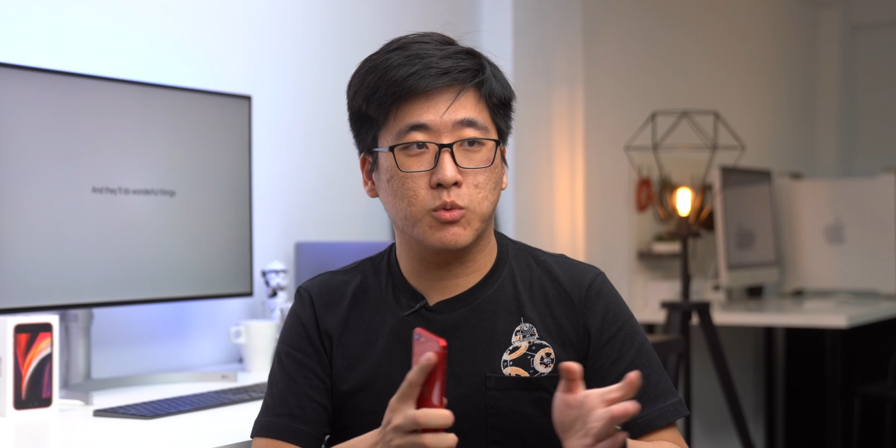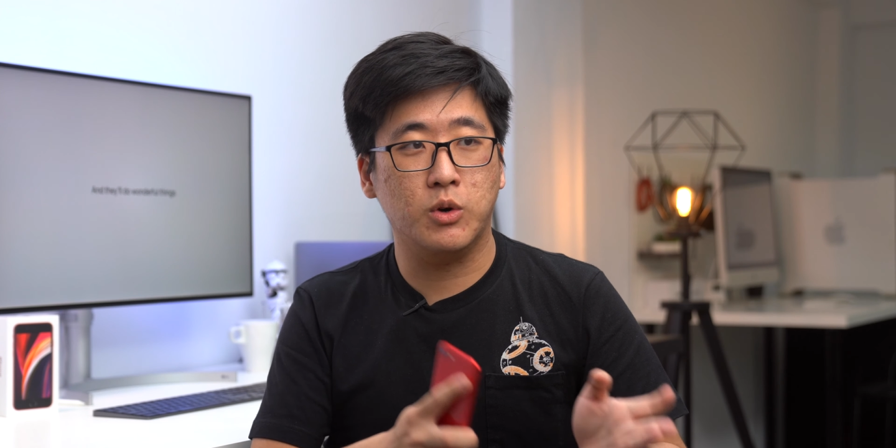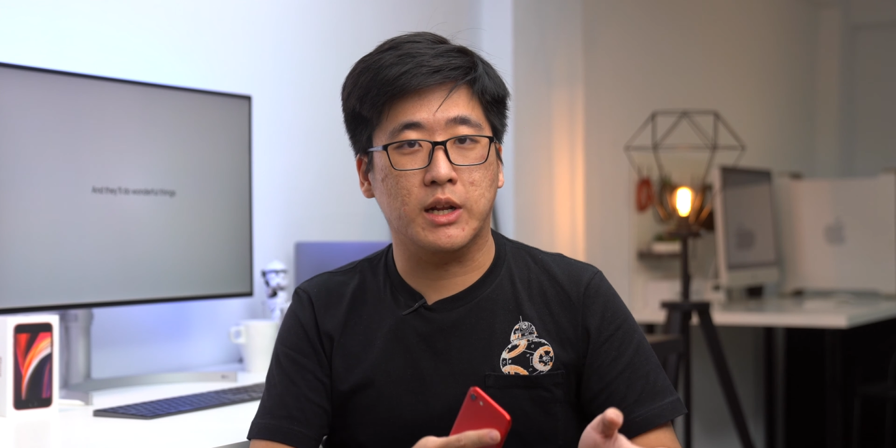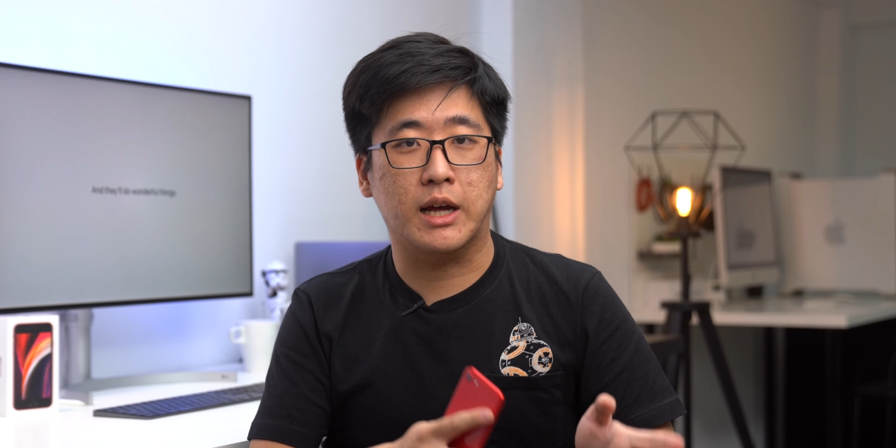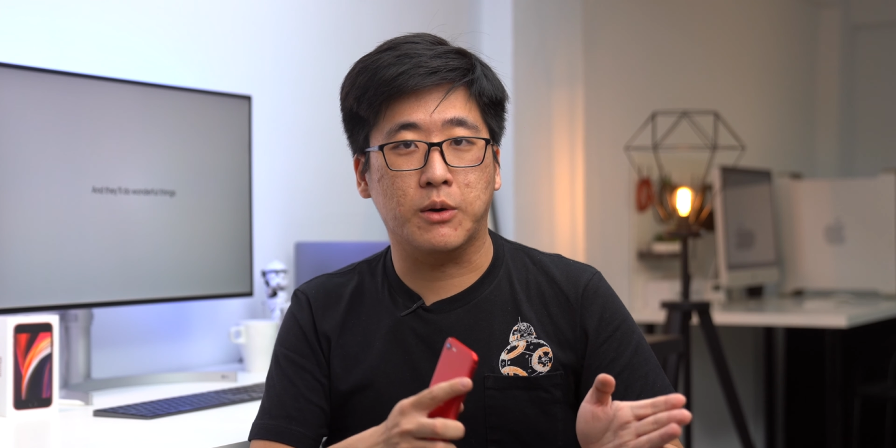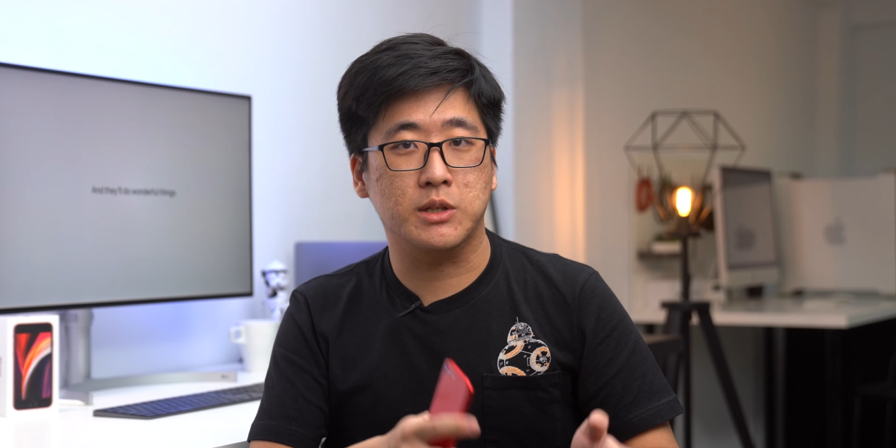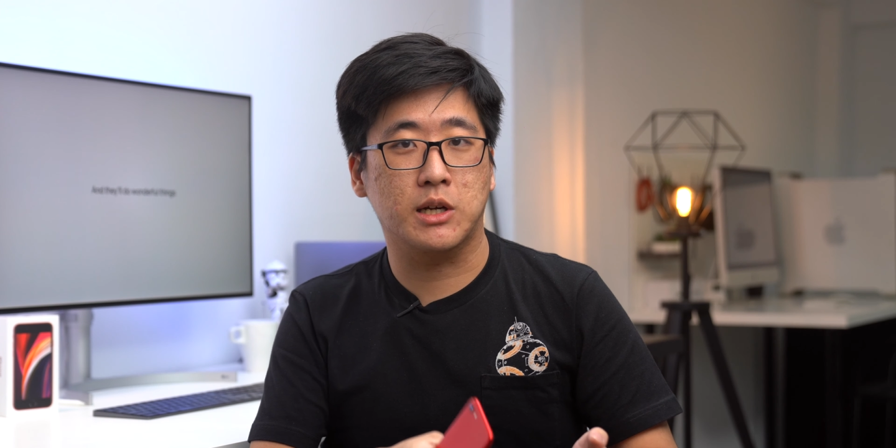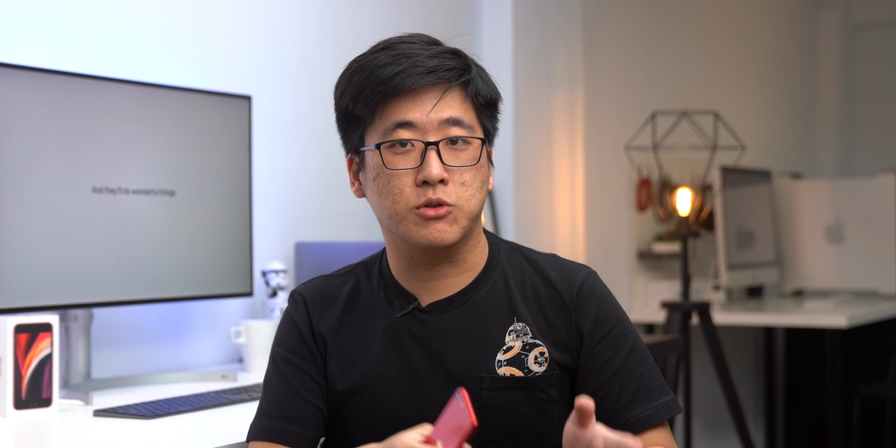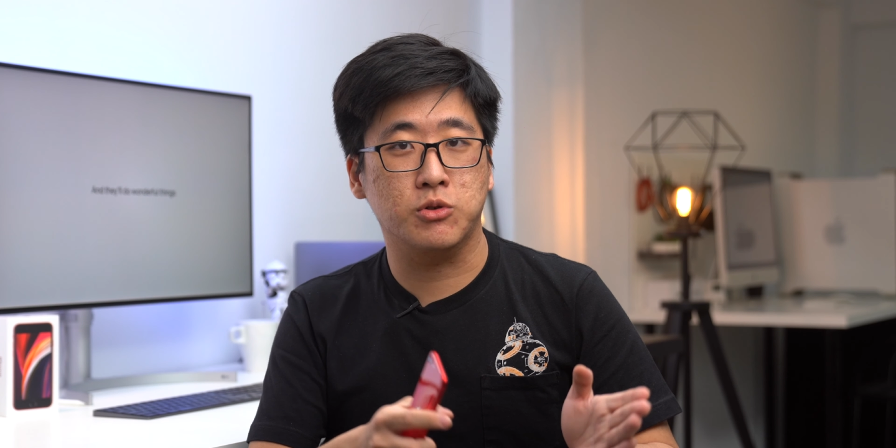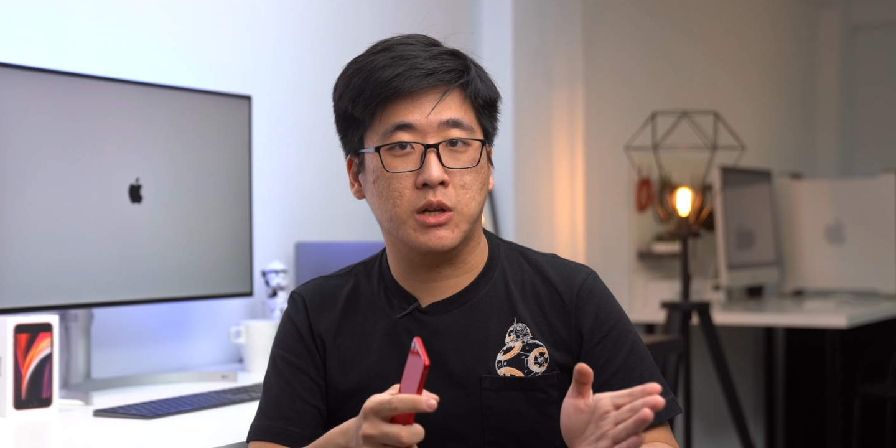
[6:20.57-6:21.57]
未来会
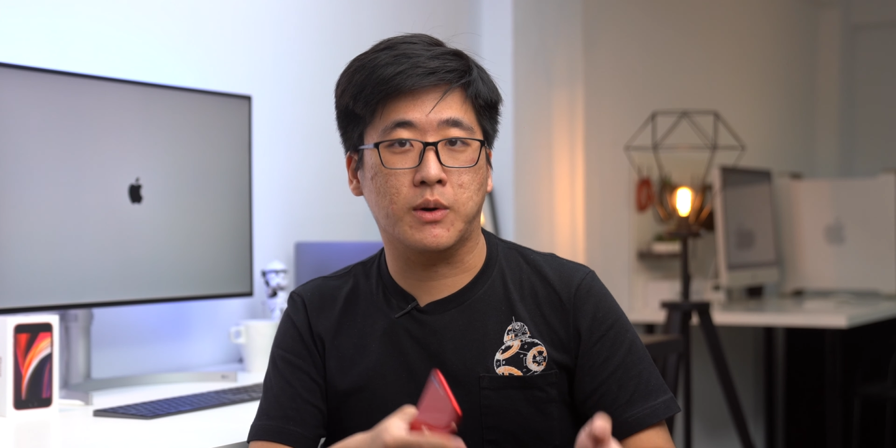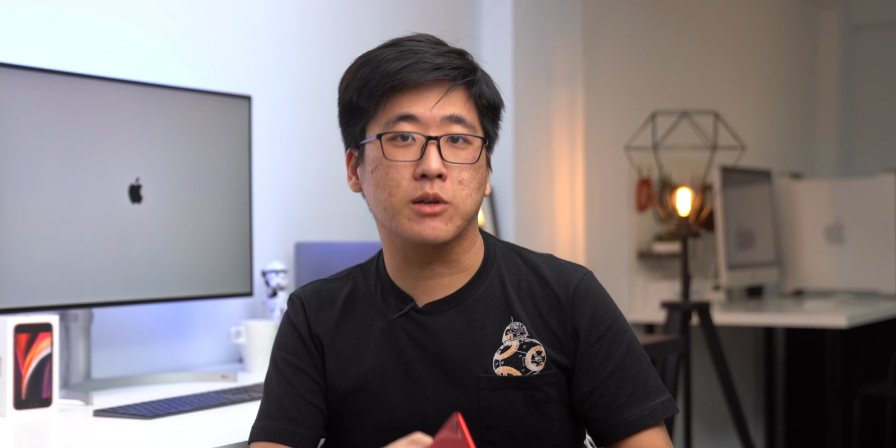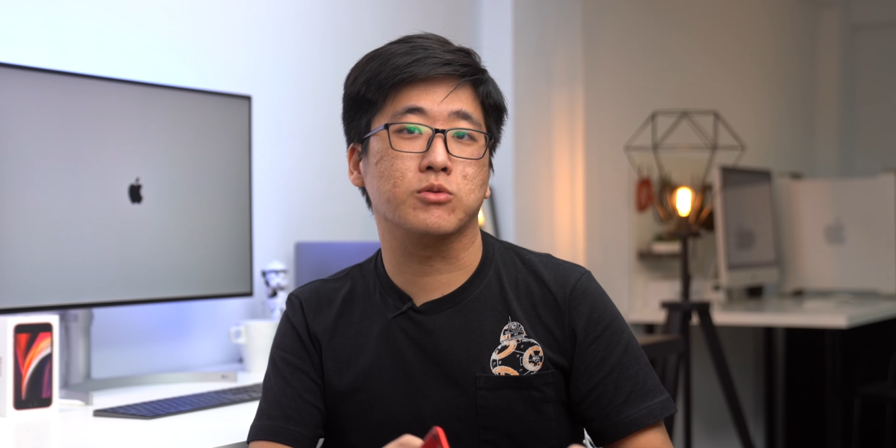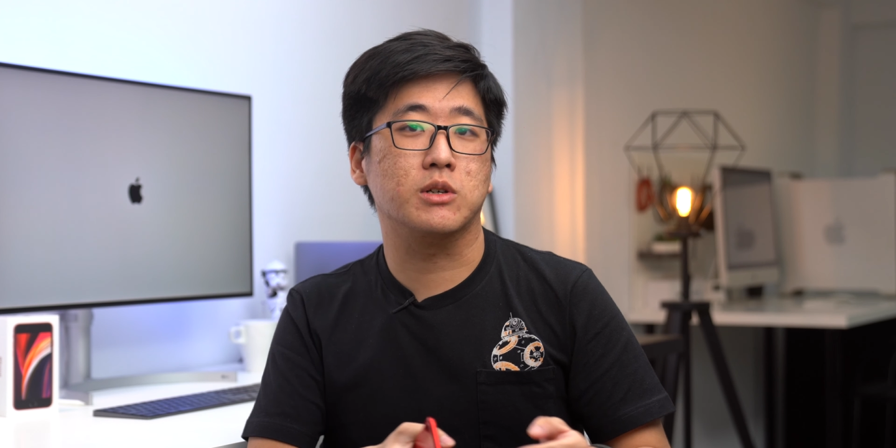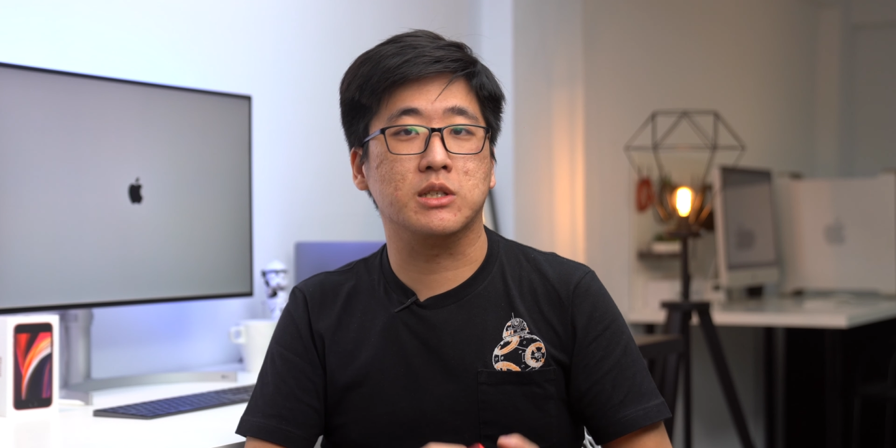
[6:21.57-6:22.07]
再去另外做一